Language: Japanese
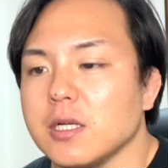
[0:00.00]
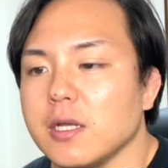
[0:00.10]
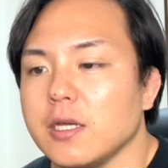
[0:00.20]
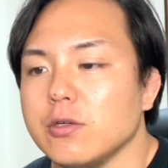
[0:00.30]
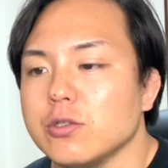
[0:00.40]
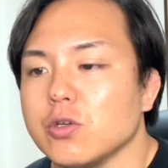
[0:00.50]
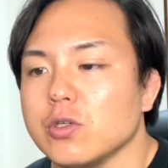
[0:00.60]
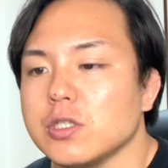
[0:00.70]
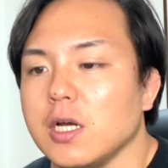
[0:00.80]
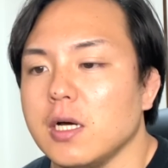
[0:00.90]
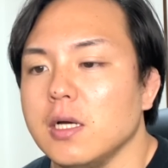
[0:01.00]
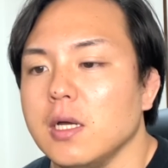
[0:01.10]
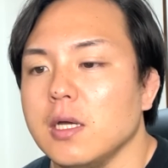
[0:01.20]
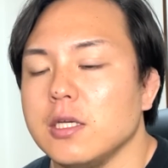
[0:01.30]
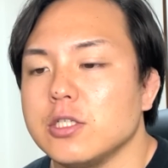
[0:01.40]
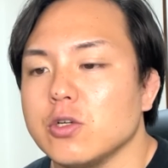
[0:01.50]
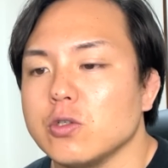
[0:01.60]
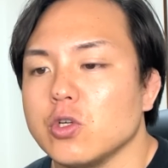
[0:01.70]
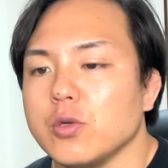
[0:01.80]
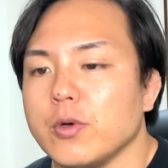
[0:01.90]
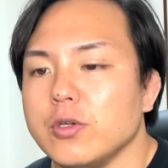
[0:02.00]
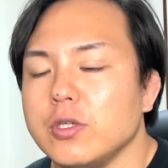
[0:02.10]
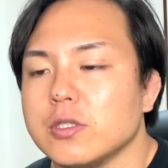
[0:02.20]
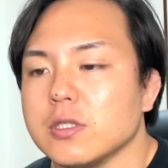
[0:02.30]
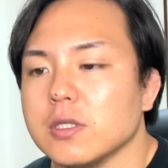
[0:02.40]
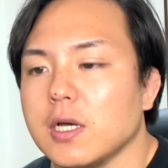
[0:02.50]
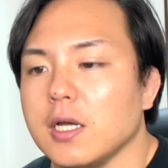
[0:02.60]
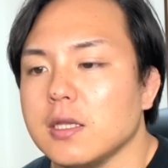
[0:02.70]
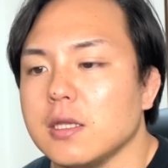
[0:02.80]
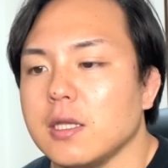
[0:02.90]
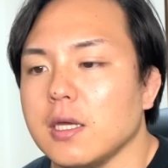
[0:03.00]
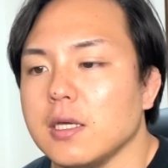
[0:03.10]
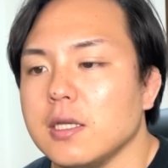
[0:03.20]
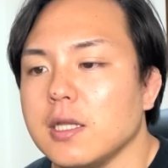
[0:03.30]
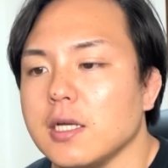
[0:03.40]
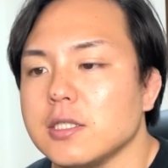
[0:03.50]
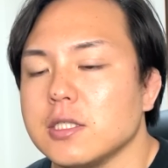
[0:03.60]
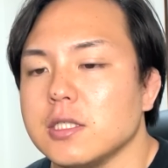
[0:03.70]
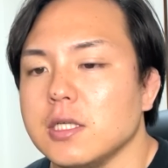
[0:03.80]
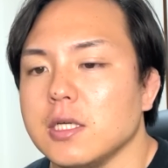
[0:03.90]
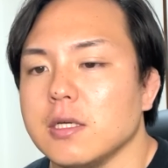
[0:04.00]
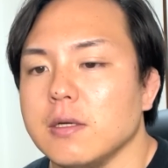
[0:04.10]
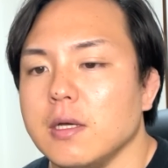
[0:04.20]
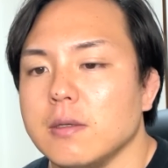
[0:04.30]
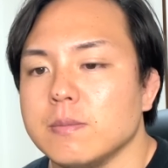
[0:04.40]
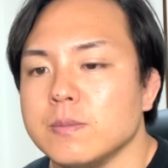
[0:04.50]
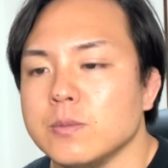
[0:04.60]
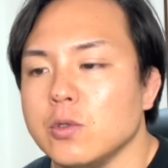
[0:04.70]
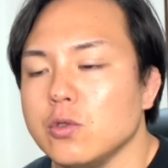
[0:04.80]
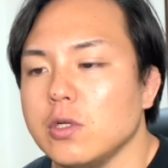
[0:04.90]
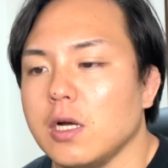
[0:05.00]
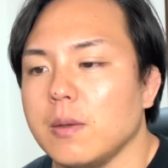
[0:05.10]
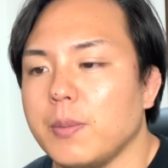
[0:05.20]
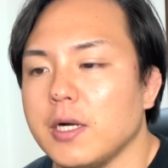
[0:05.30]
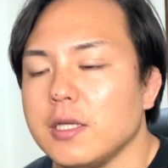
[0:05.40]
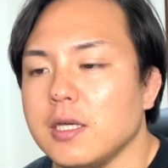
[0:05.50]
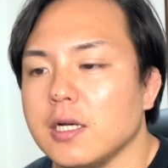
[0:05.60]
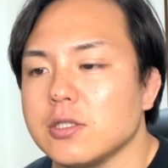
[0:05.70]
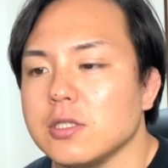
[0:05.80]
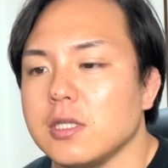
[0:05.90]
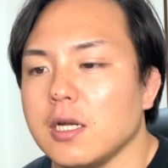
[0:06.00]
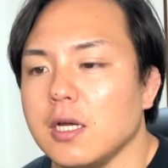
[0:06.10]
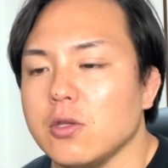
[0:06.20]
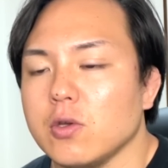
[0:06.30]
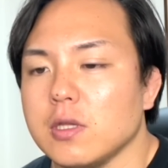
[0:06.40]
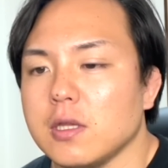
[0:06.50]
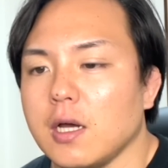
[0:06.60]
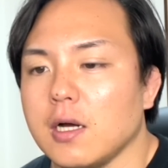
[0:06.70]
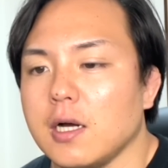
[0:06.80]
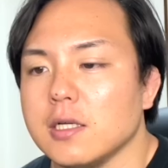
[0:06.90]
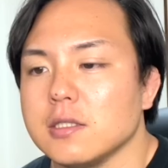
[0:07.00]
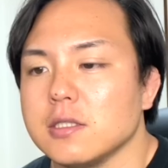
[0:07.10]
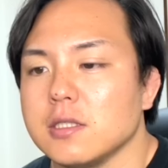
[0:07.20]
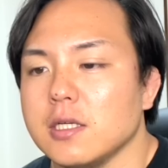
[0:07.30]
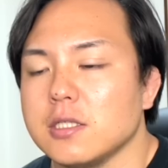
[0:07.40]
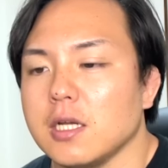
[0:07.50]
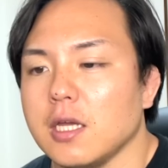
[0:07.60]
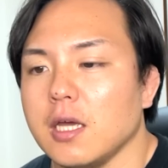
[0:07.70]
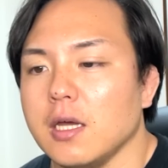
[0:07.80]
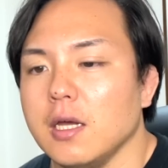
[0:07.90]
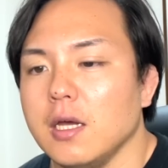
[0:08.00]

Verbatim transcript: たね優勝した逸ノ城にも唯一勝っていたしうん本当になんか馬力がついたなといった感じでしたね